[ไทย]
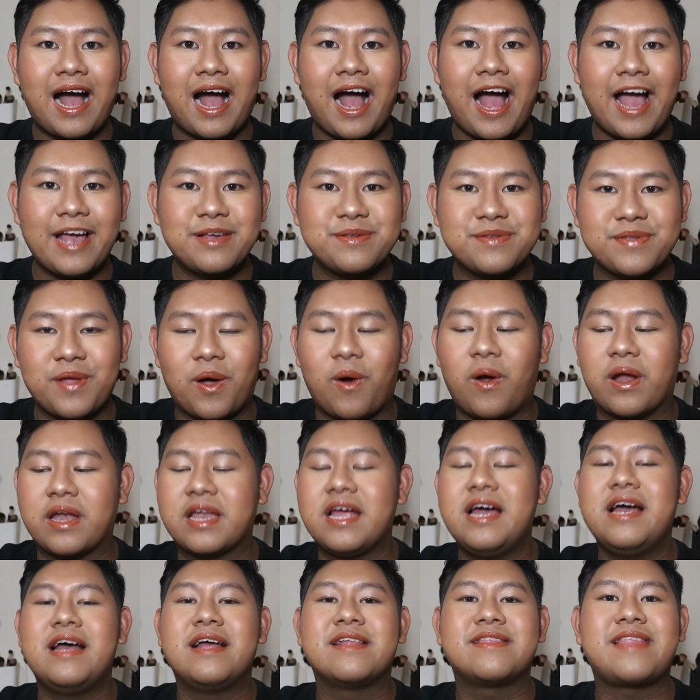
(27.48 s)
ยากให้สอน
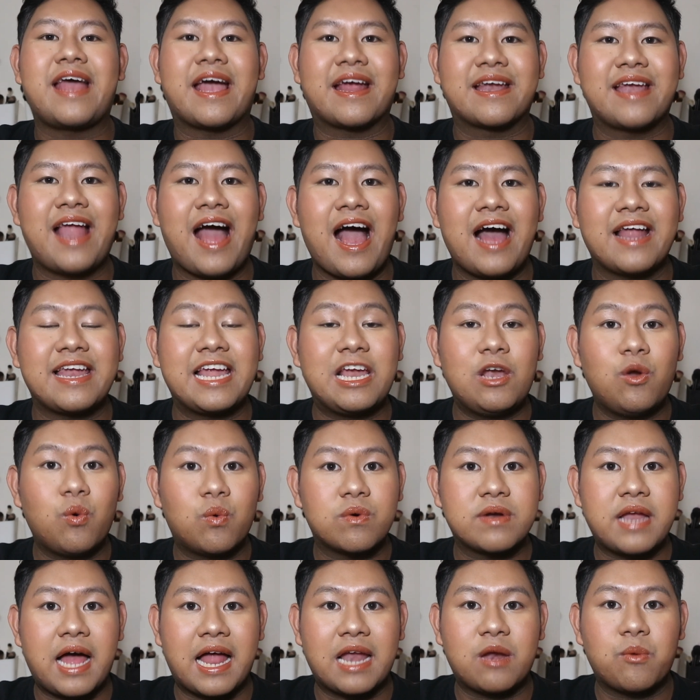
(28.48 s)
แต่งหน้าในลุ
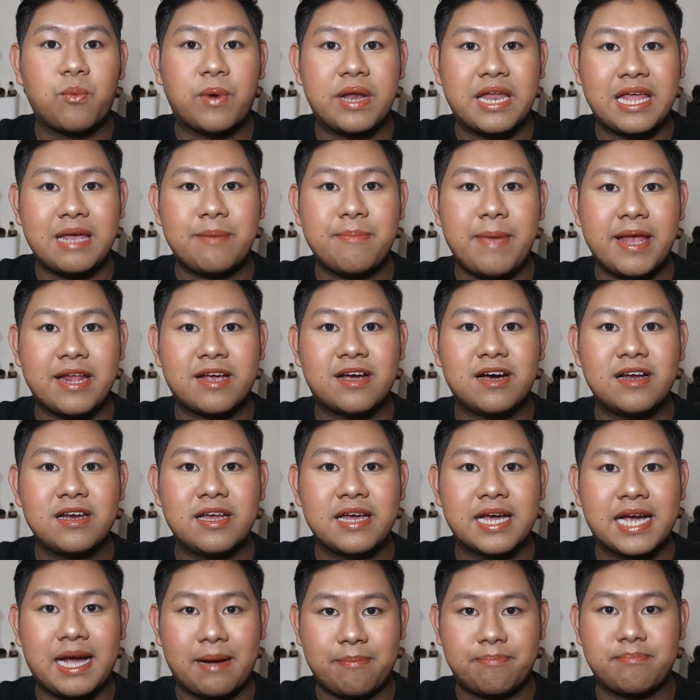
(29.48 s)
คนั้น วันนี้เบสก็
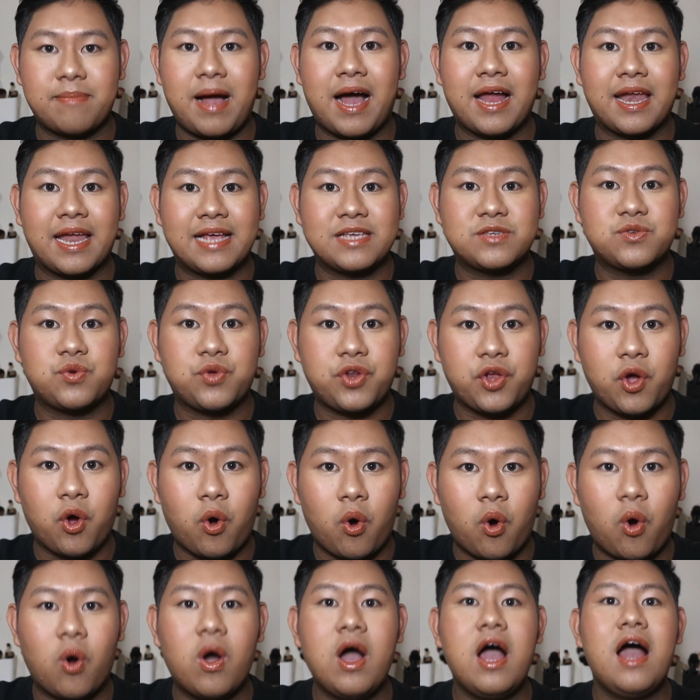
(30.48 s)
เลยกลับมาในสตูดิโอ
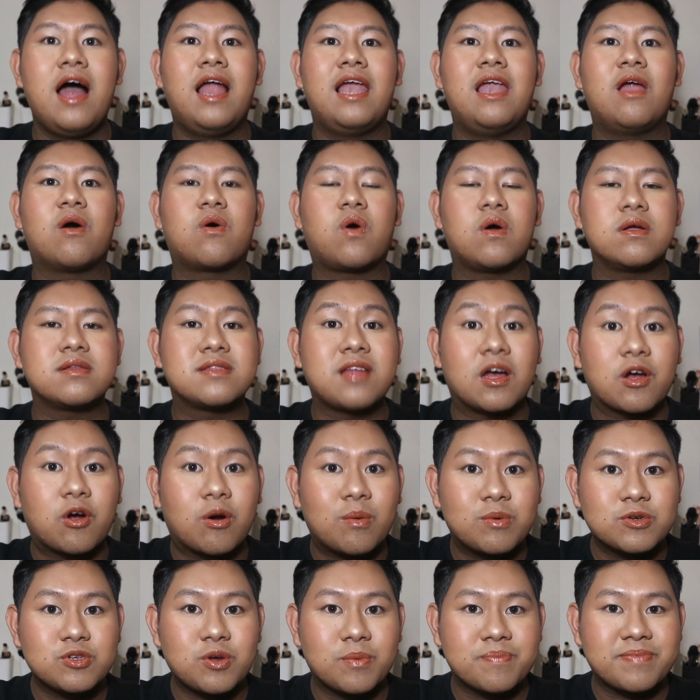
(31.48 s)
แล้วก็สอน
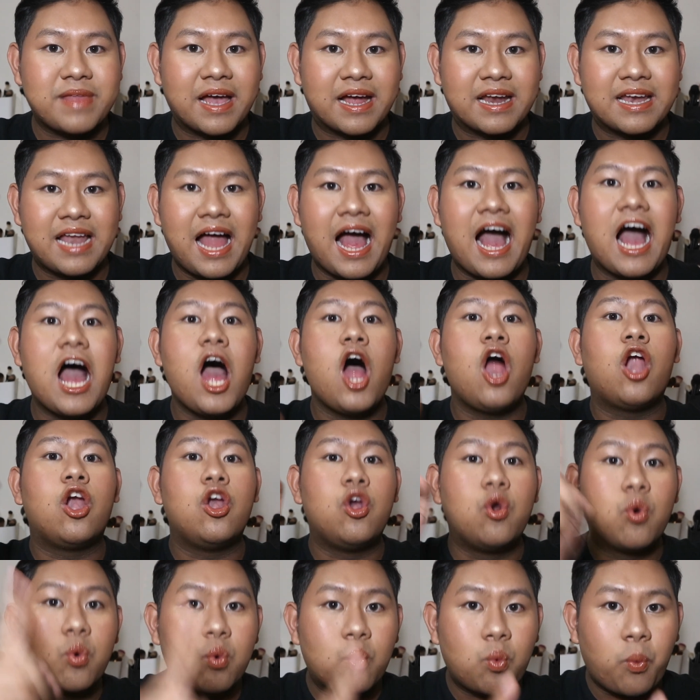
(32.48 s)
คุณผู้ชมแต่งหน้า
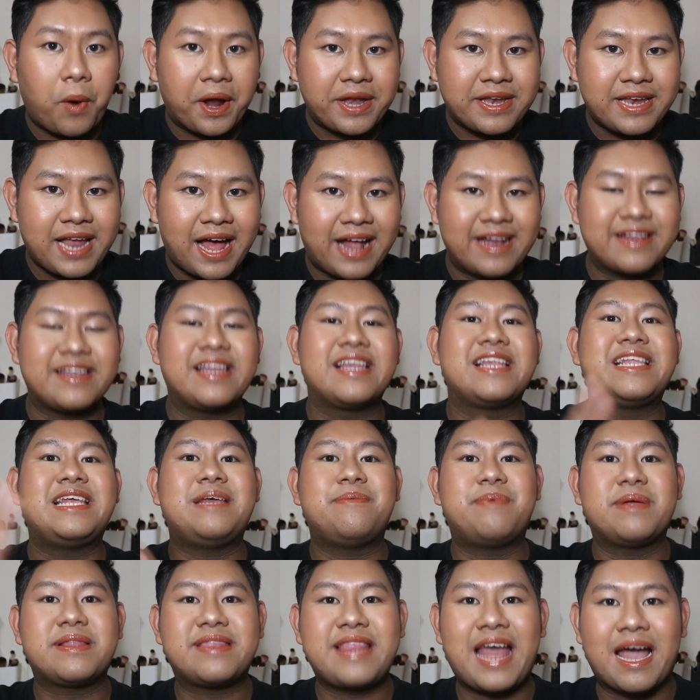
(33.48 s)
ลุควันนั้น
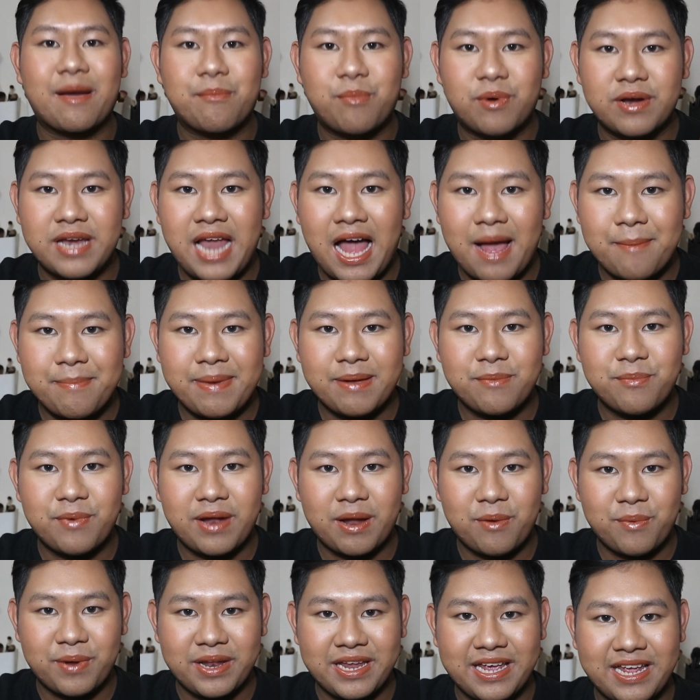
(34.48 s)
ที่เบสแต่งบนหน้าเบส
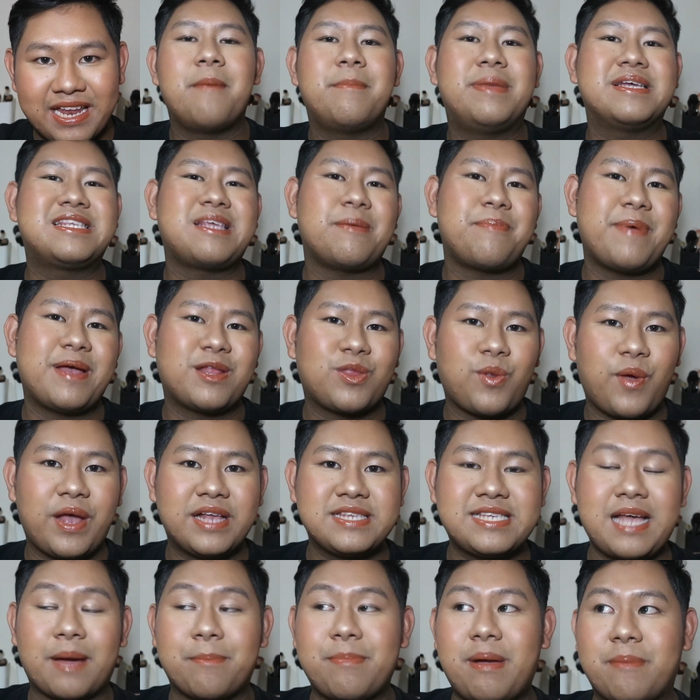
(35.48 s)
ในวันนี้เบสจะเปลี่ยนตัวเอ
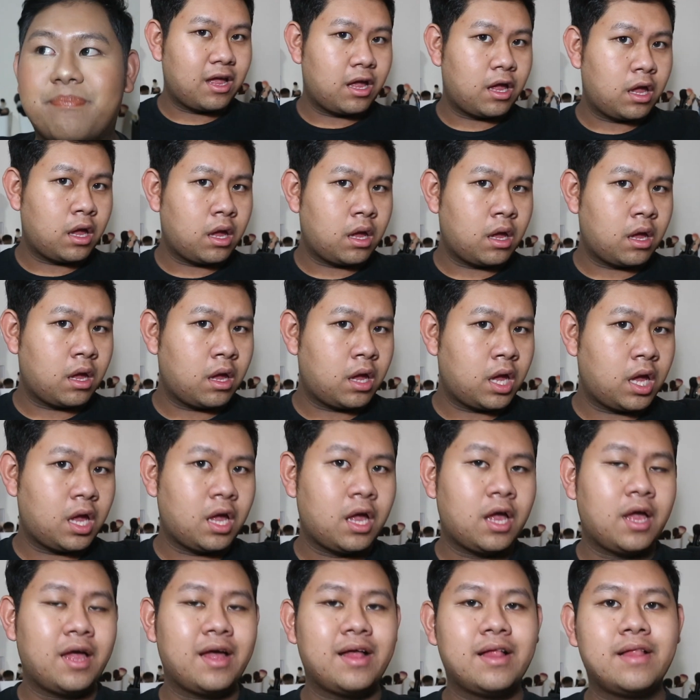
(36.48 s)
งจากแบบนี้ค่ะ
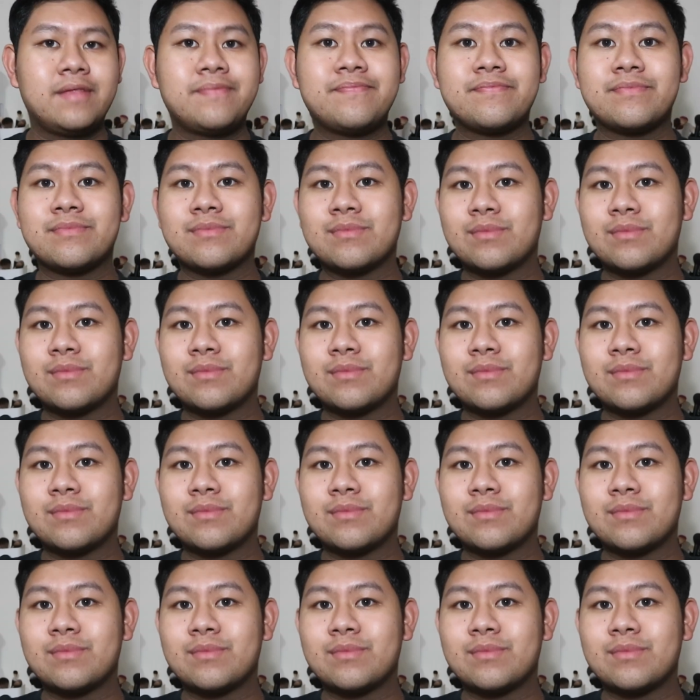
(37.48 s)
เออ